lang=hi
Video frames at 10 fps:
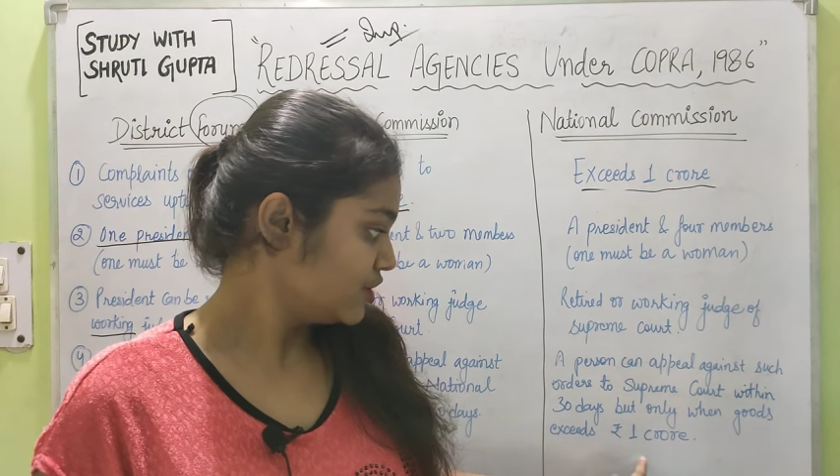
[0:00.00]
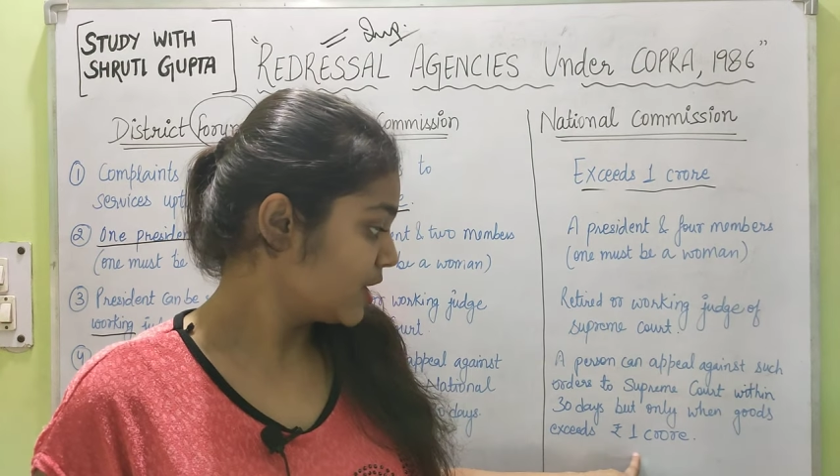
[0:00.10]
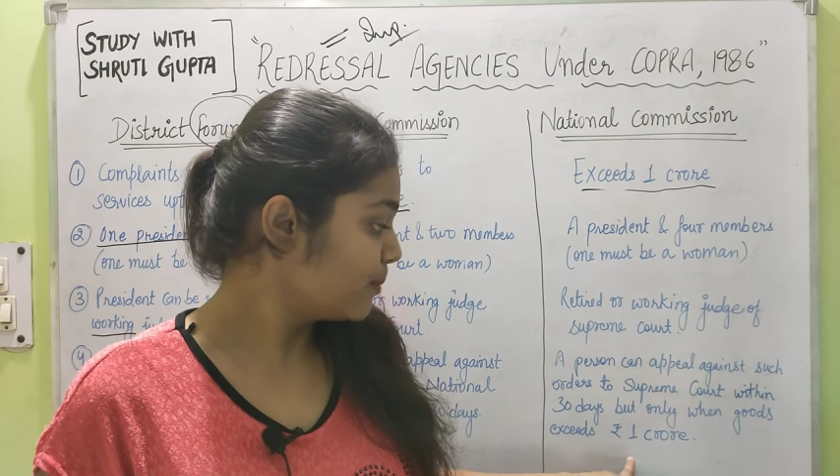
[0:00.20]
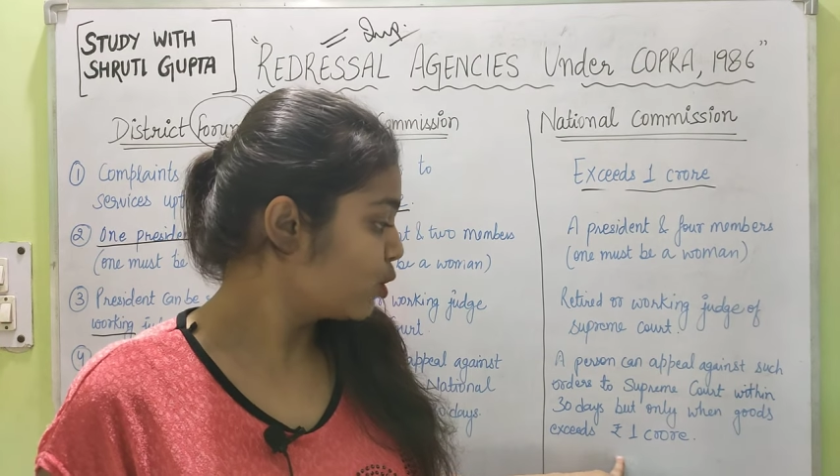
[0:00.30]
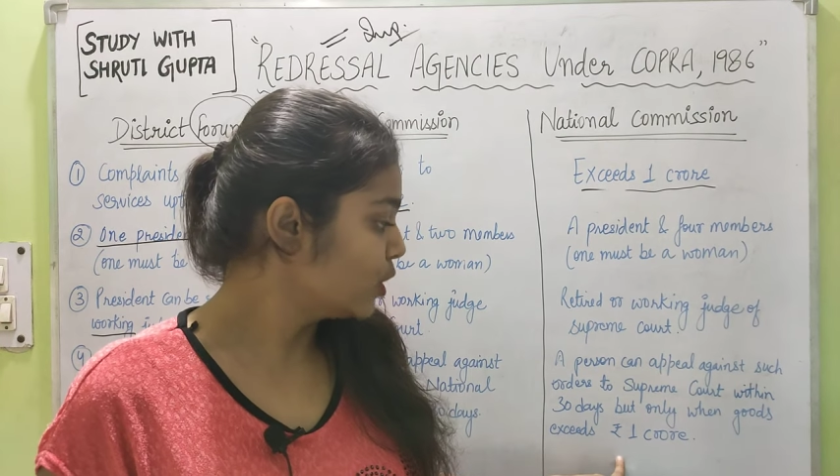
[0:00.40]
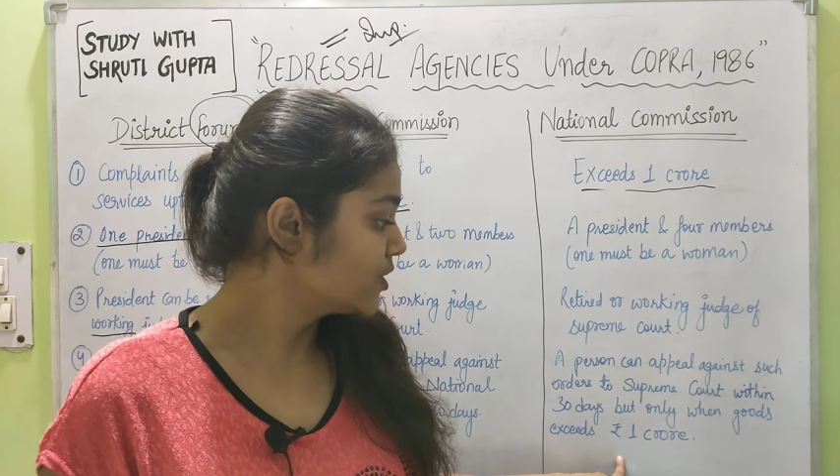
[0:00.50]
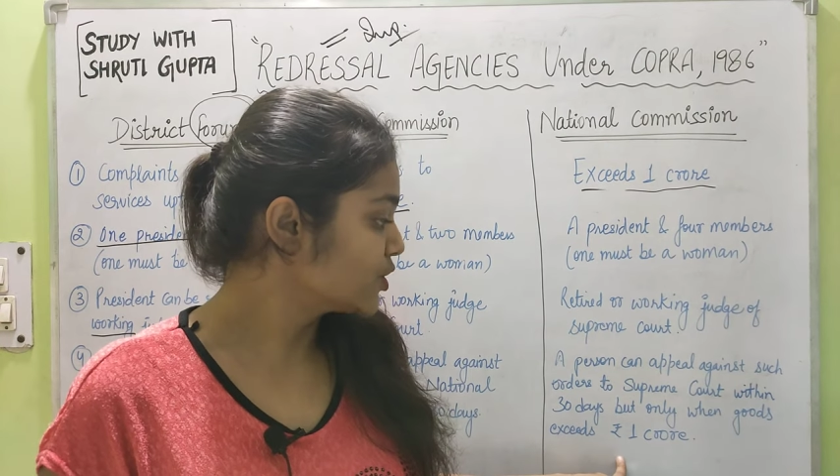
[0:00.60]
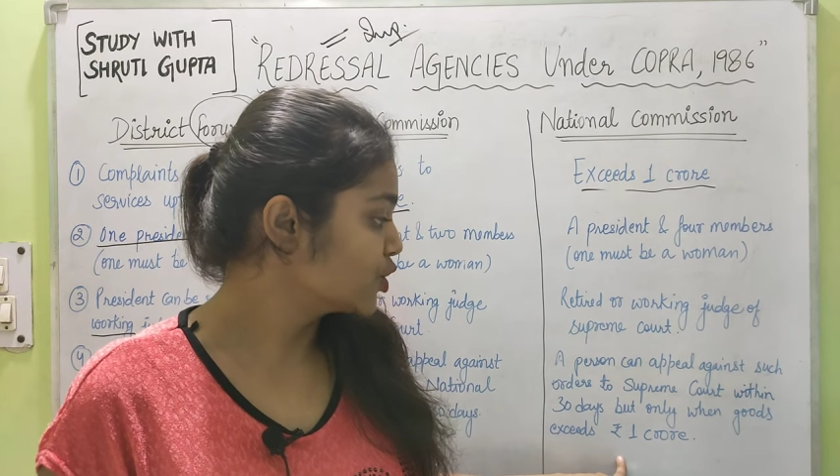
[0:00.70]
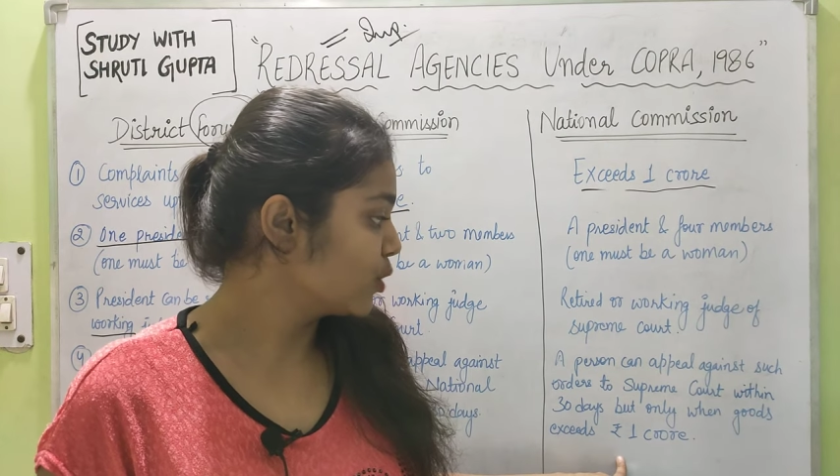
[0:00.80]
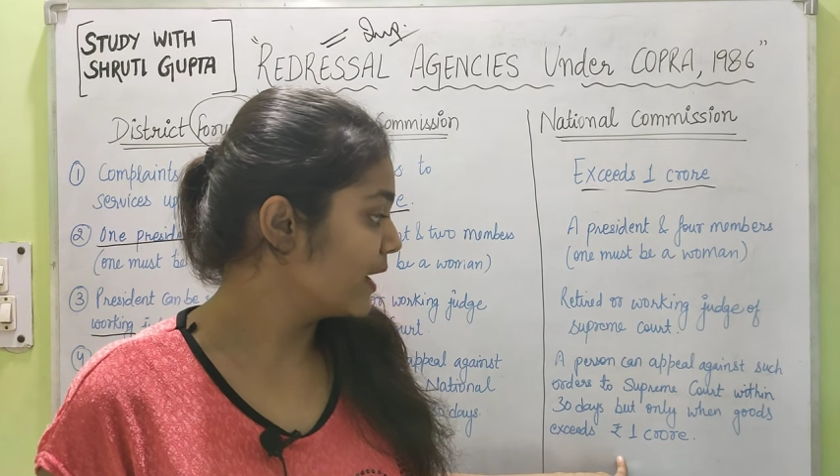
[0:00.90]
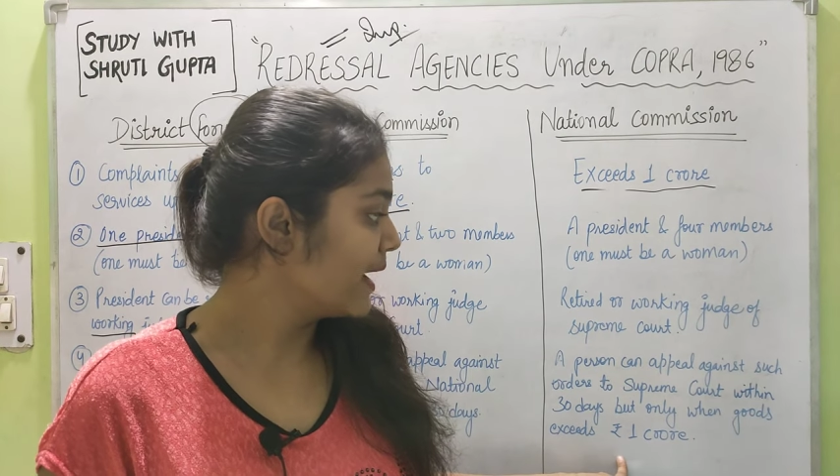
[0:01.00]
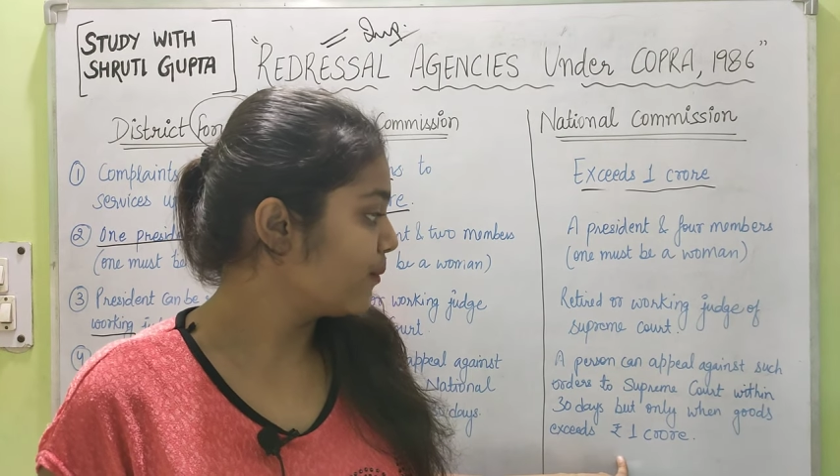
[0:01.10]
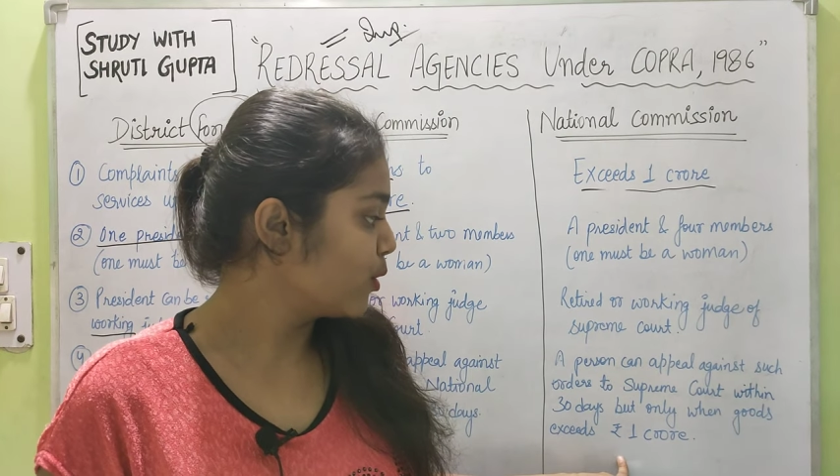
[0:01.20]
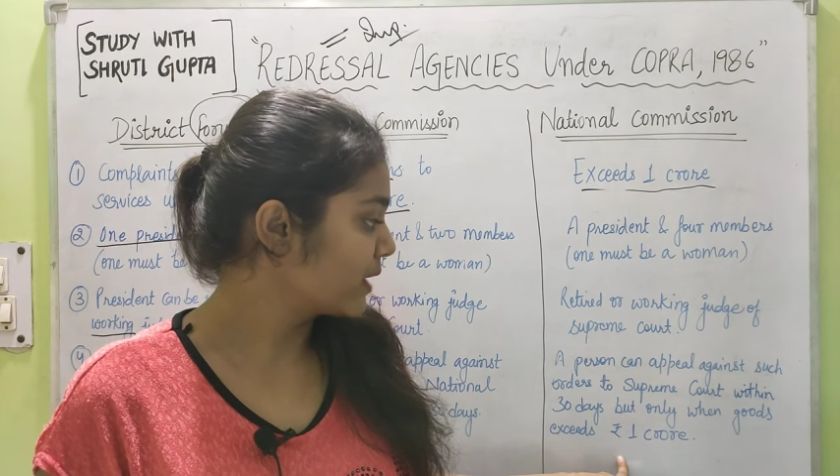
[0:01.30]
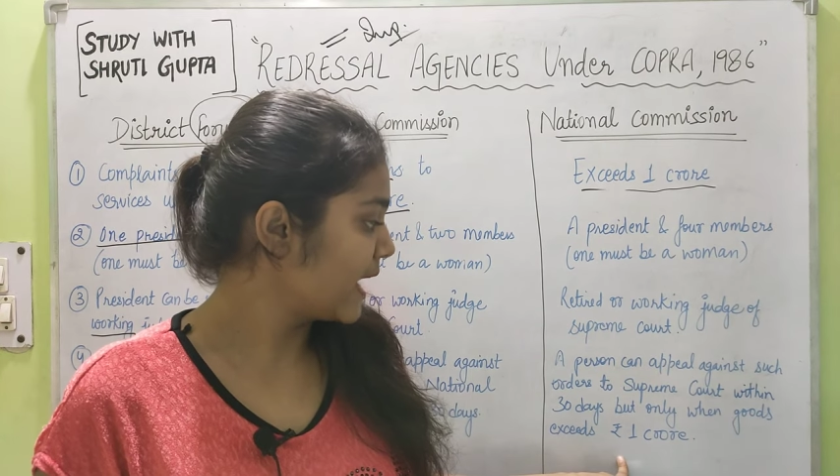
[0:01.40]
जब गुड्स जो हैं
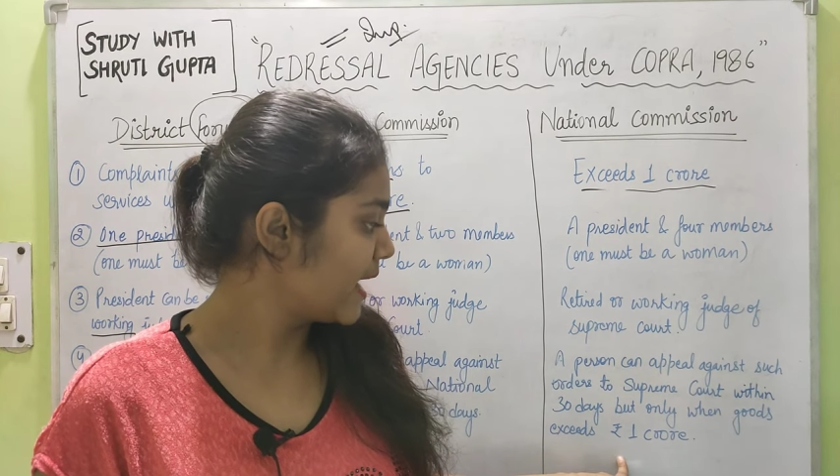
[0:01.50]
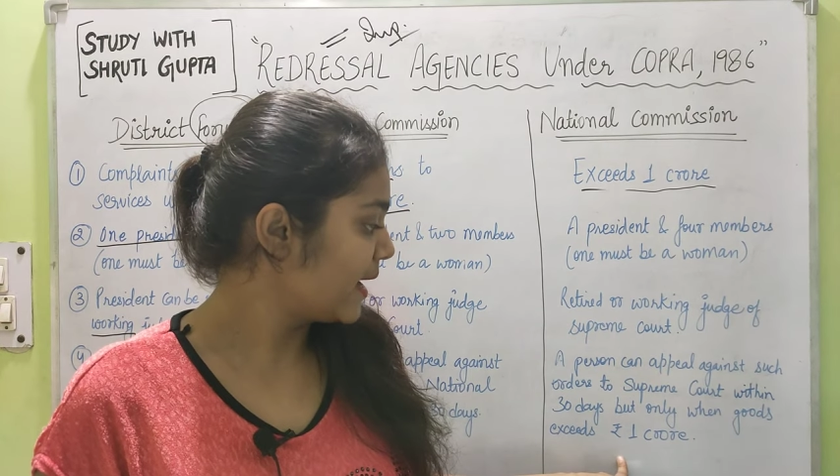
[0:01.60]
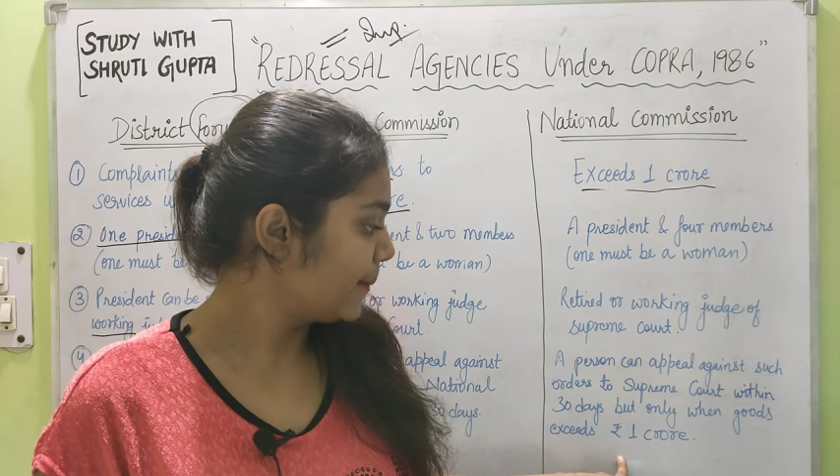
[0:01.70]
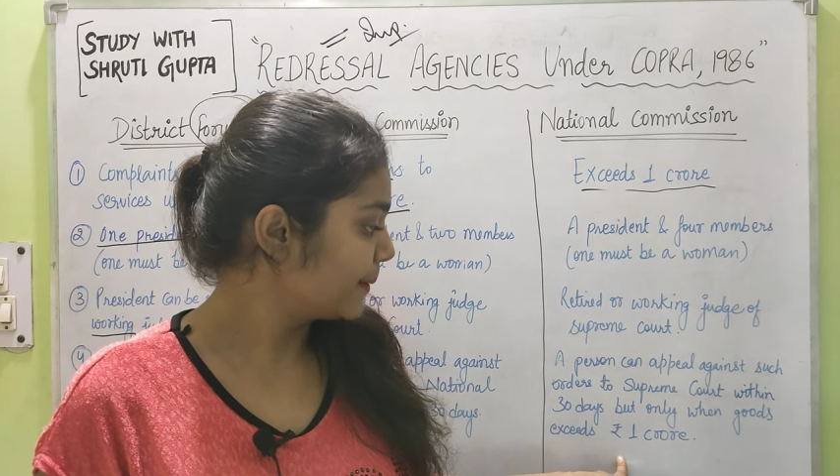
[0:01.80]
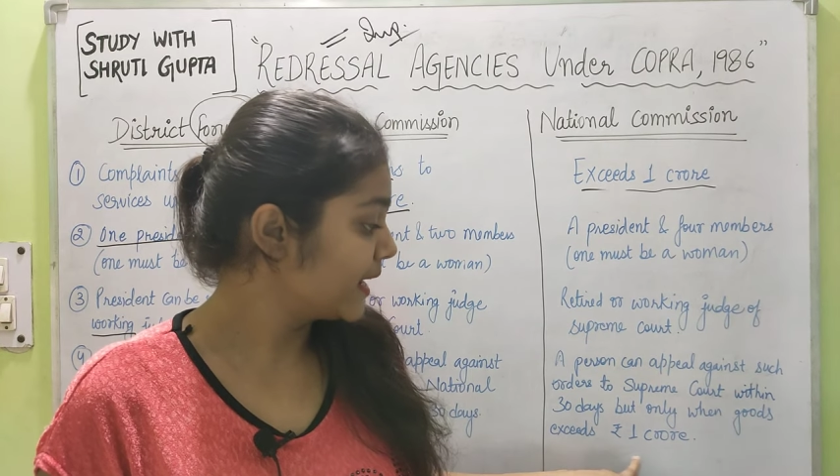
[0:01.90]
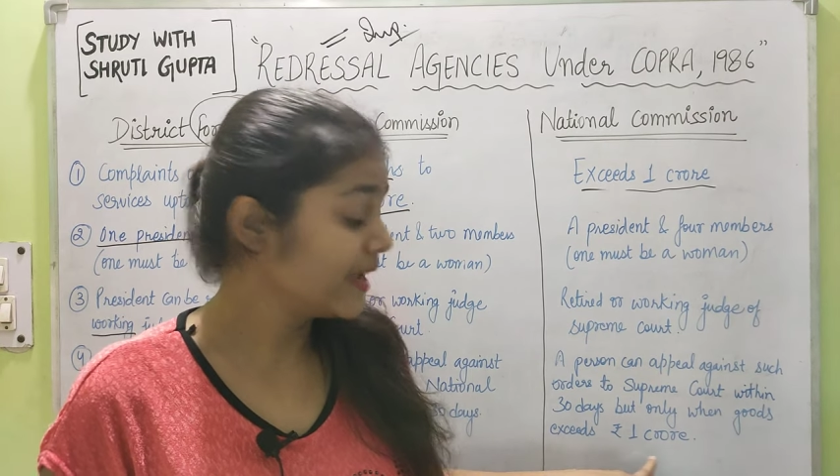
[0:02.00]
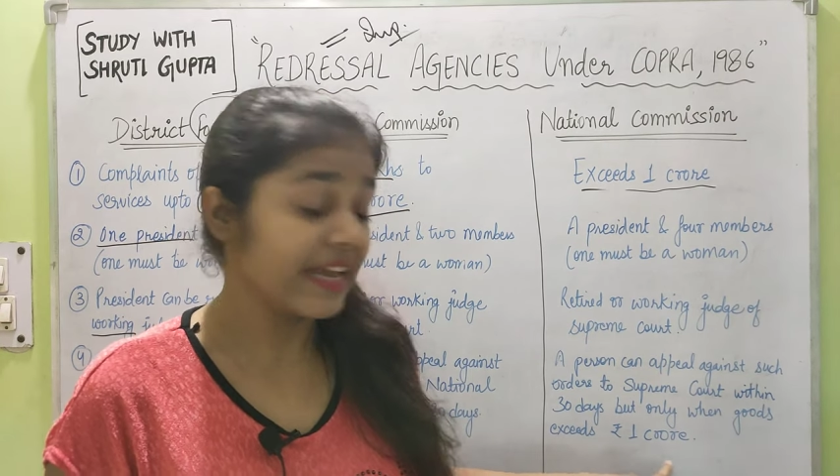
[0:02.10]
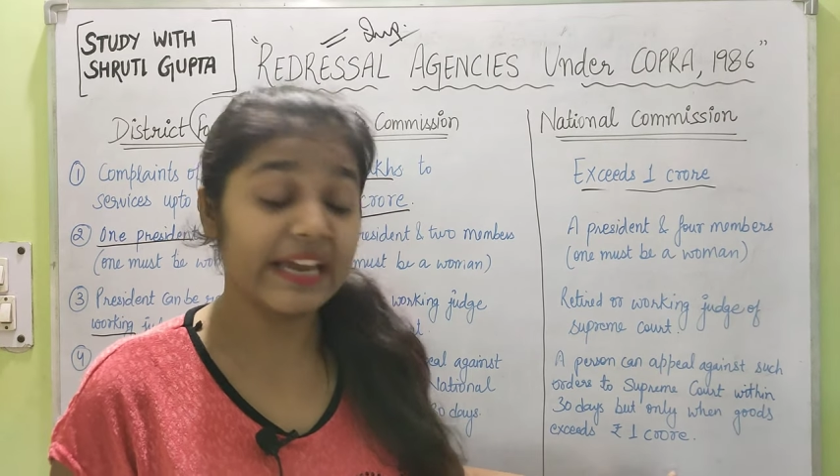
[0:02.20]
वो क्या है आपके